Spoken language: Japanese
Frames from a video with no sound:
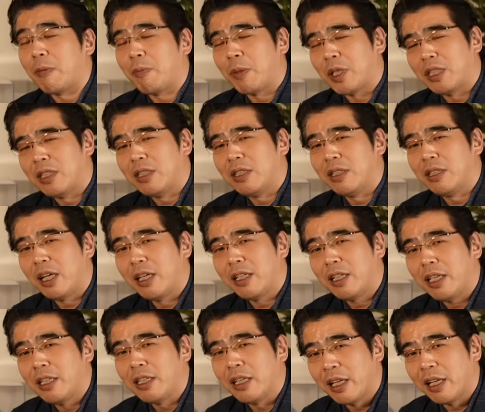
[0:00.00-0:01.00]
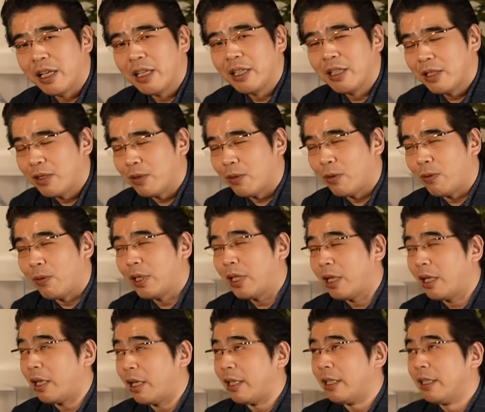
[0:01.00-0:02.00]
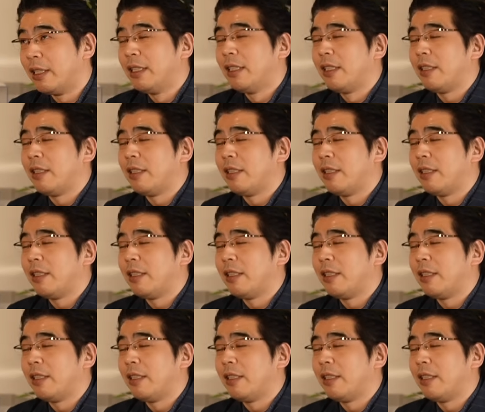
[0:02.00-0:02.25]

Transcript: やっぱり信じられないんでねそこはだから